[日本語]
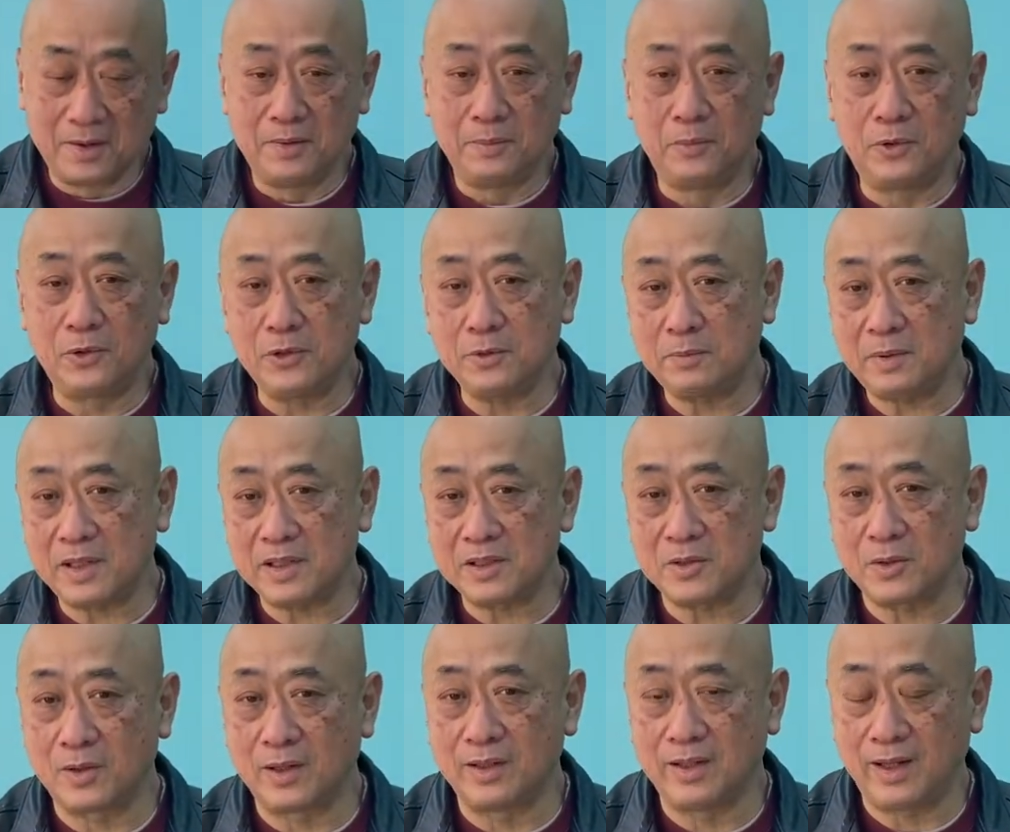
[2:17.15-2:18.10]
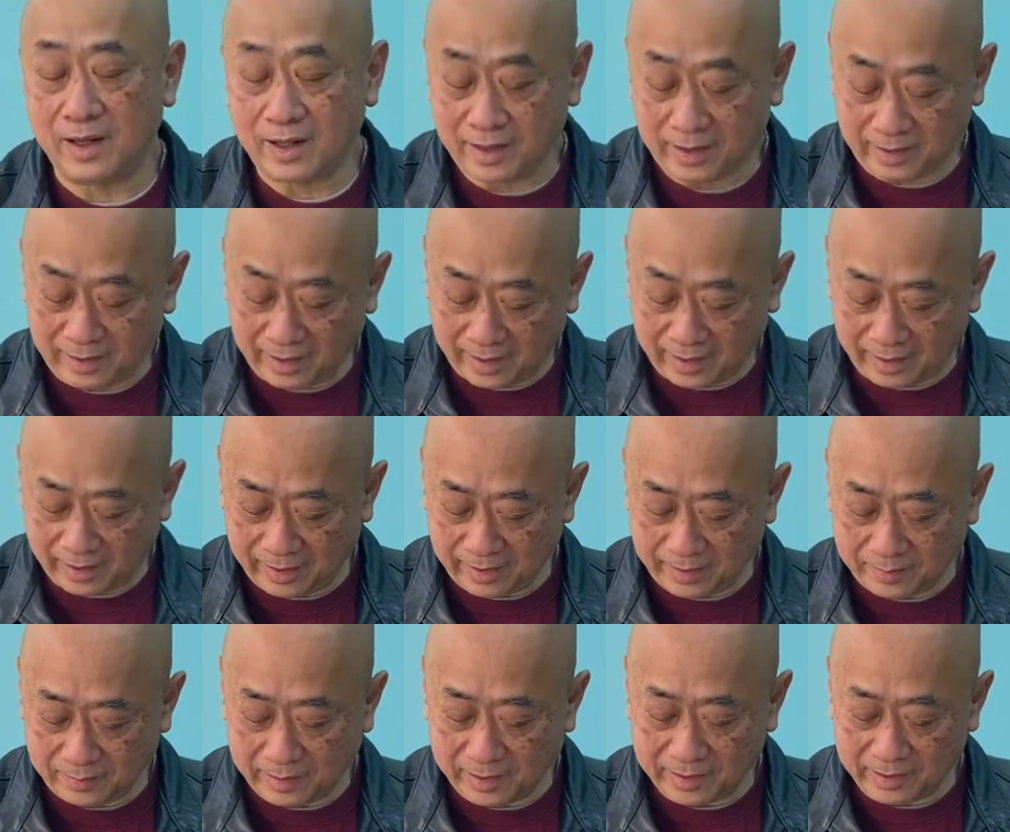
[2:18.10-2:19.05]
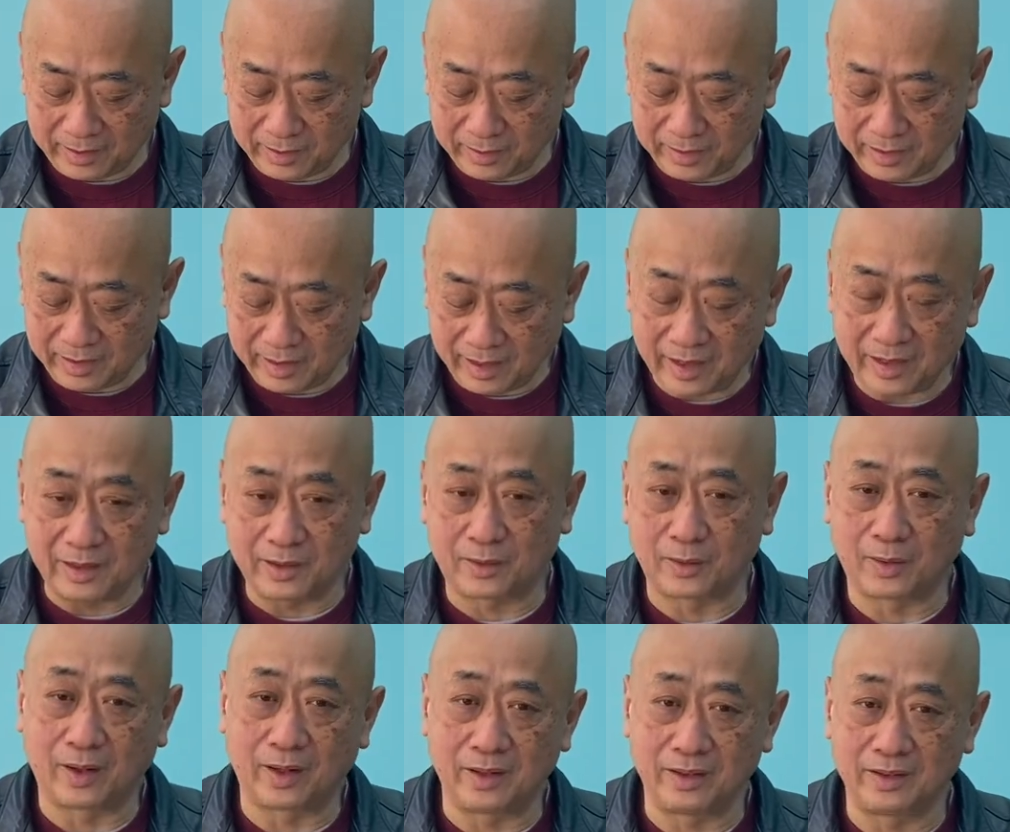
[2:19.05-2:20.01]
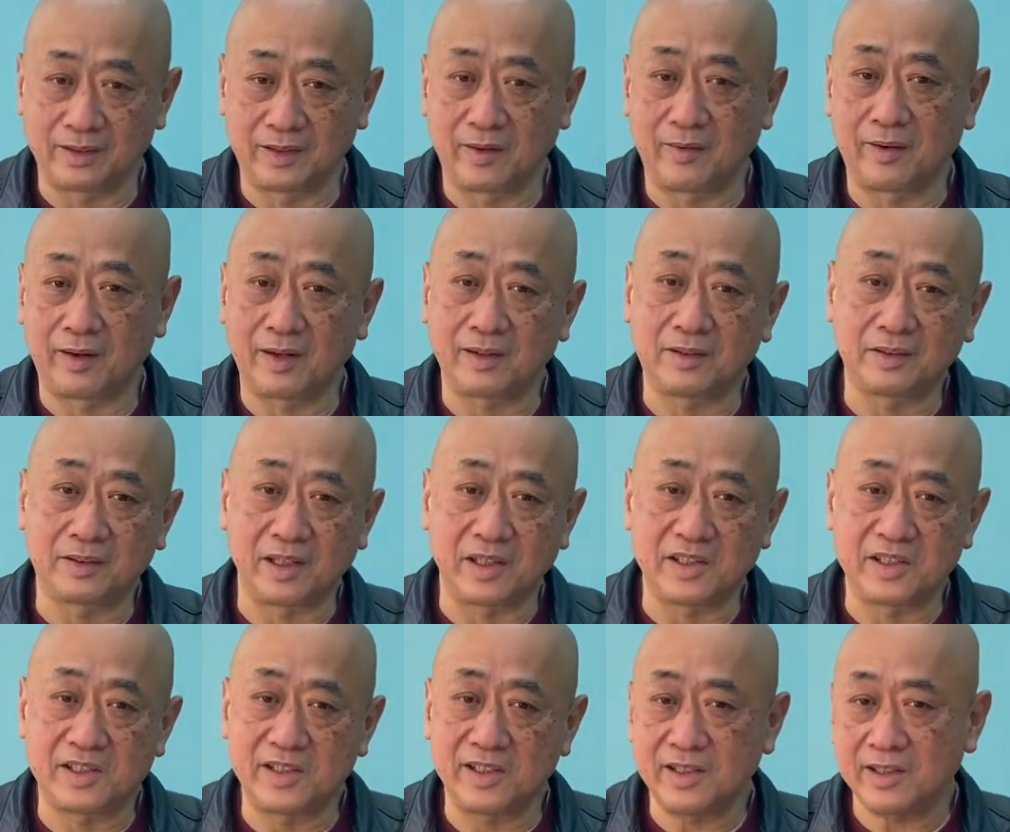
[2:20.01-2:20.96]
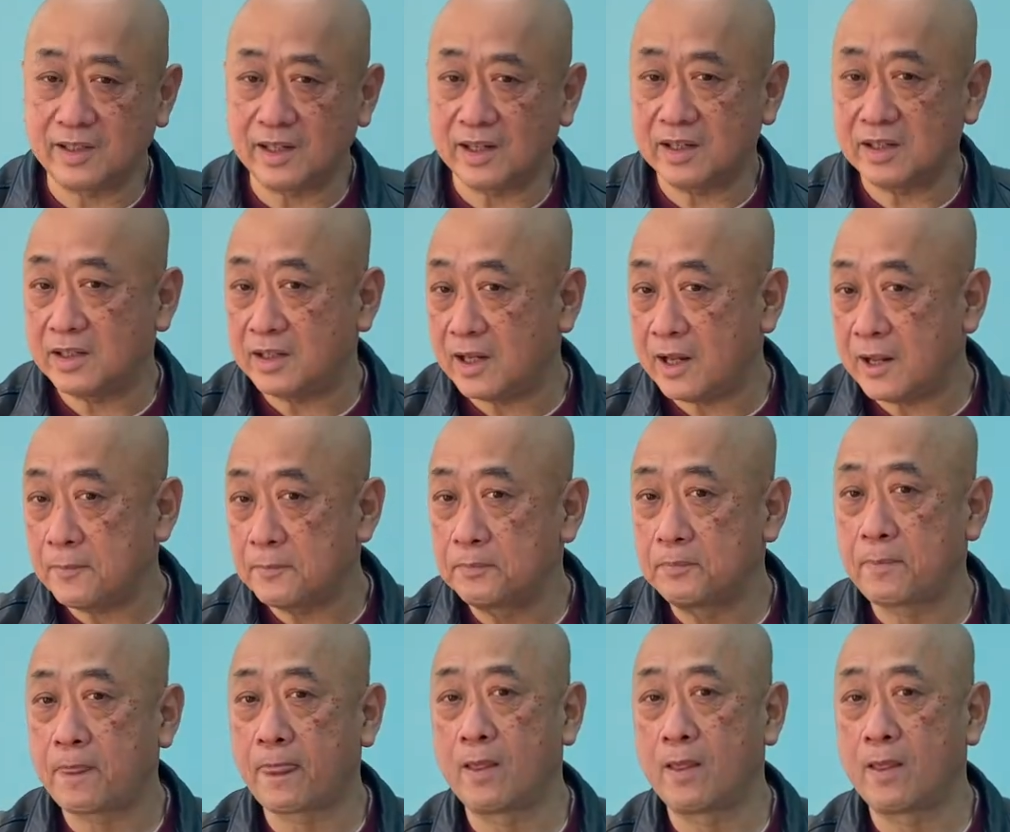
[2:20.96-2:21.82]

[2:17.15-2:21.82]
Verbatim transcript: ボールパーソンが慣れて、まあ、いるいないとかではなくて恣意的にね